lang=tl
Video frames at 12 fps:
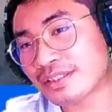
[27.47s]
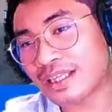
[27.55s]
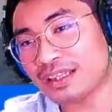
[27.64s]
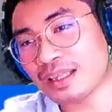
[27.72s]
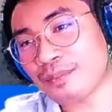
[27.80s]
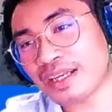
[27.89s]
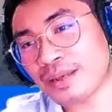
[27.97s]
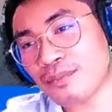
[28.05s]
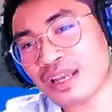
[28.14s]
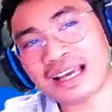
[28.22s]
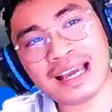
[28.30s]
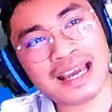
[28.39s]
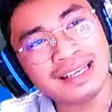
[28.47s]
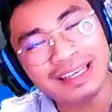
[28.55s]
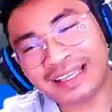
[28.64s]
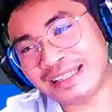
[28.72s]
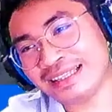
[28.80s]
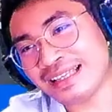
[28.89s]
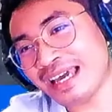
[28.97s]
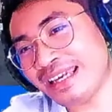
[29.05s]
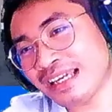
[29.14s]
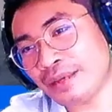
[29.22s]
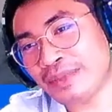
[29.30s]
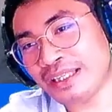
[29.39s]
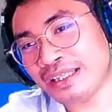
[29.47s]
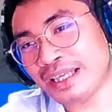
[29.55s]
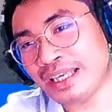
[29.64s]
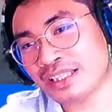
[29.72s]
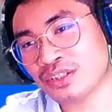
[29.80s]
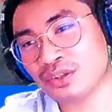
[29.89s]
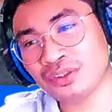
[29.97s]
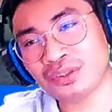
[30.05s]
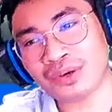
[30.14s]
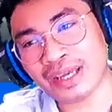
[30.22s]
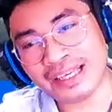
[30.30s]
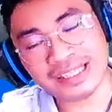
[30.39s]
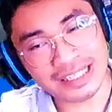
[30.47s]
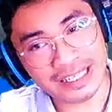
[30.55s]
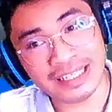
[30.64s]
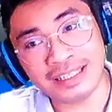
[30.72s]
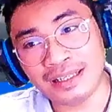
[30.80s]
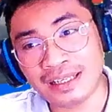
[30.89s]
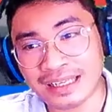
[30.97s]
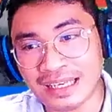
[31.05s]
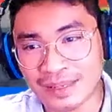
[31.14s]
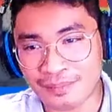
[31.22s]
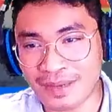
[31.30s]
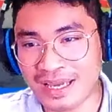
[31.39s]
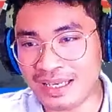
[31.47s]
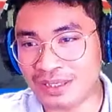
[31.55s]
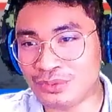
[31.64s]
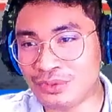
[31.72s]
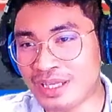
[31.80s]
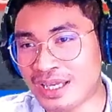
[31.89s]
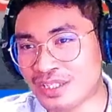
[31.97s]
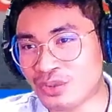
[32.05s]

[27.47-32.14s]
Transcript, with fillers: Santa Maria Bulacan and Nai Cavite, Sontorize in Calamba, Laguna.